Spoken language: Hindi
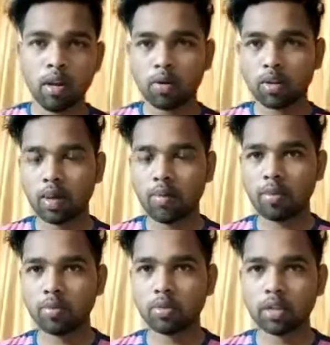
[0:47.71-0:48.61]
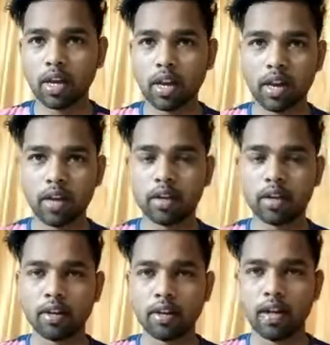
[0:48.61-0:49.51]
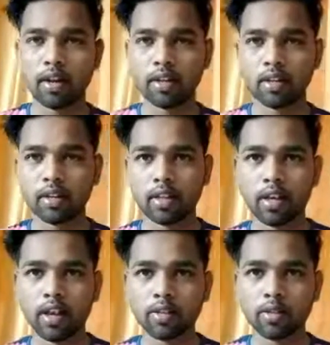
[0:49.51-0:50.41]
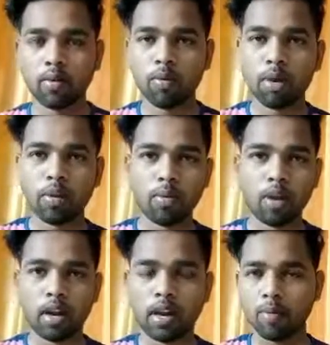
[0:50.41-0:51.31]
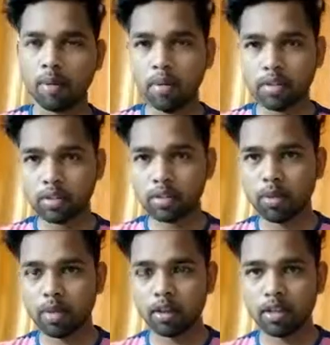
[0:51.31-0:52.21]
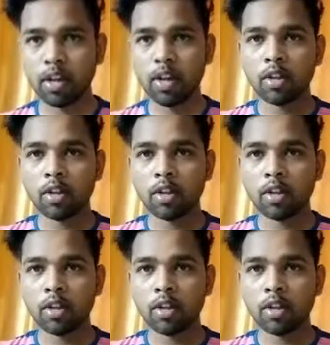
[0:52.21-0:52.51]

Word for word: खुद का मतलब कुछ नया नया नया करते रहते हैं गाइस तो वो मतलब ऑनलाइन अपना बिजनेस भी करते हैं